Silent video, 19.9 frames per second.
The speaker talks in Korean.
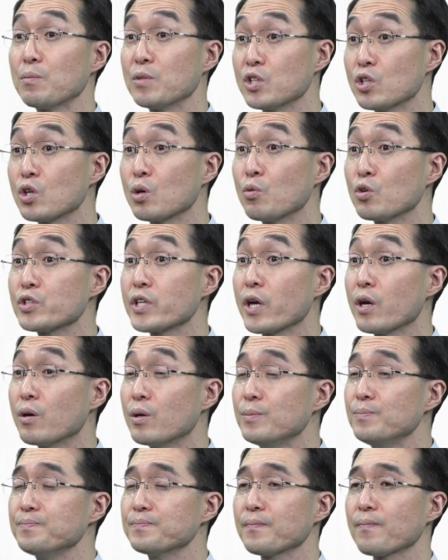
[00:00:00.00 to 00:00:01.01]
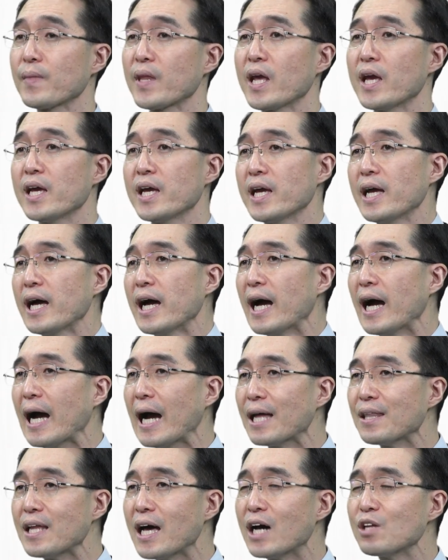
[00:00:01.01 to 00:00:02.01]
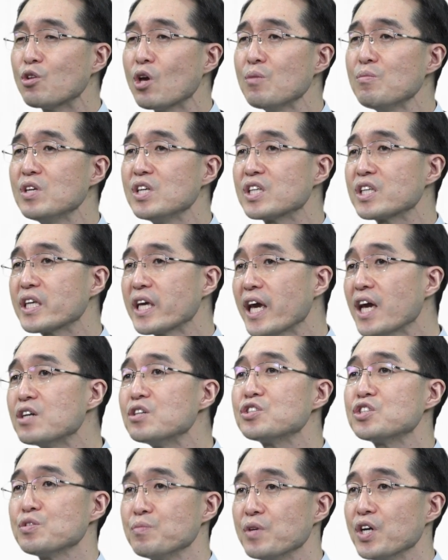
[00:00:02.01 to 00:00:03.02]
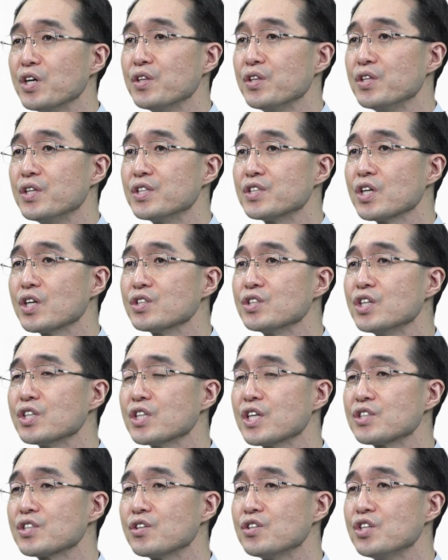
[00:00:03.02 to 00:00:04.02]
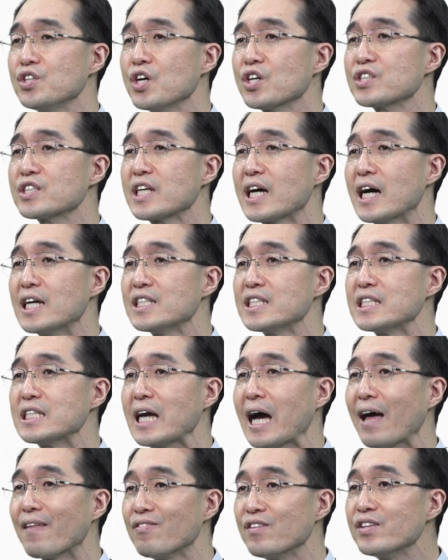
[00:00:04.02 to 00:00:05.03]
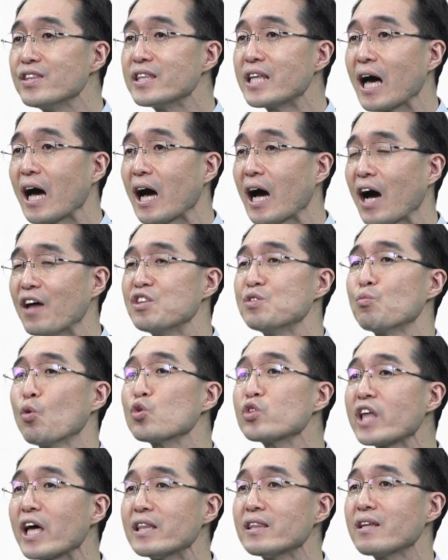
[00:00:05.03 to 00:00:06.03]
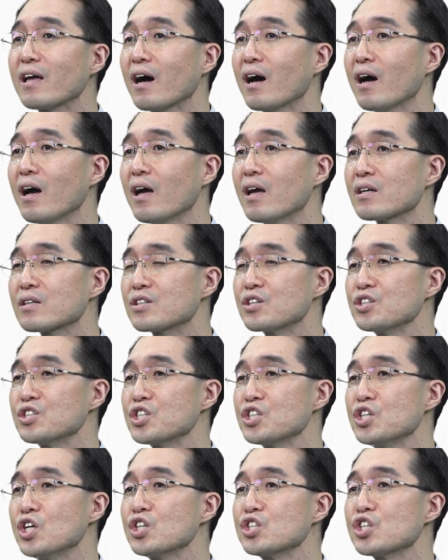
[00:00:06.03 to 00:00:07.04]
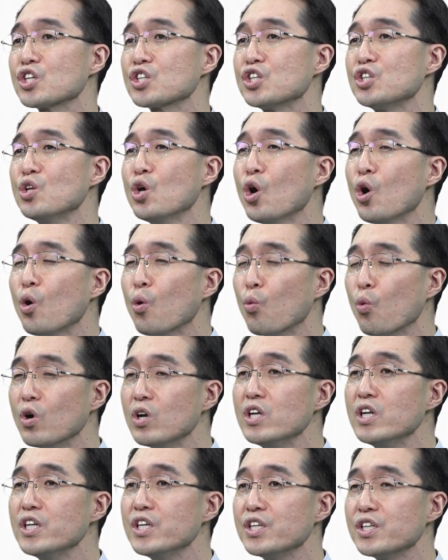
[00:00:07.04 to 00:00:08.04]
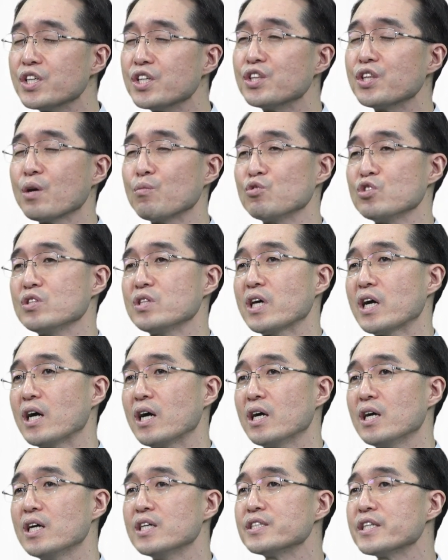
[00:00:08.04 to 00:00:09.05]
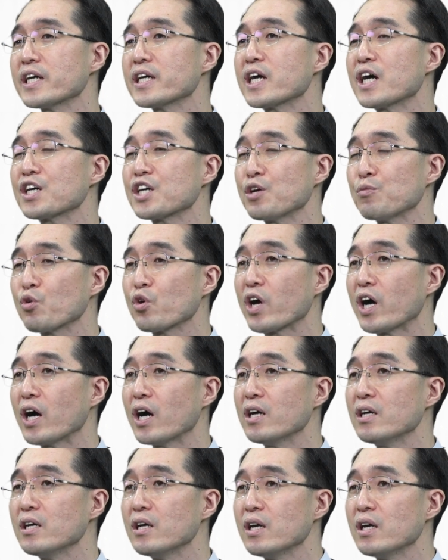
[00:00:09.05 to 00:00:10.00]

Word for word: 한번 들어보세요. 하나됨이 깨어지면 성령께서는 역사하지 않는다. 아니, 못한다. 그것이 영적인 원리이기 때문이다. 생각해보라.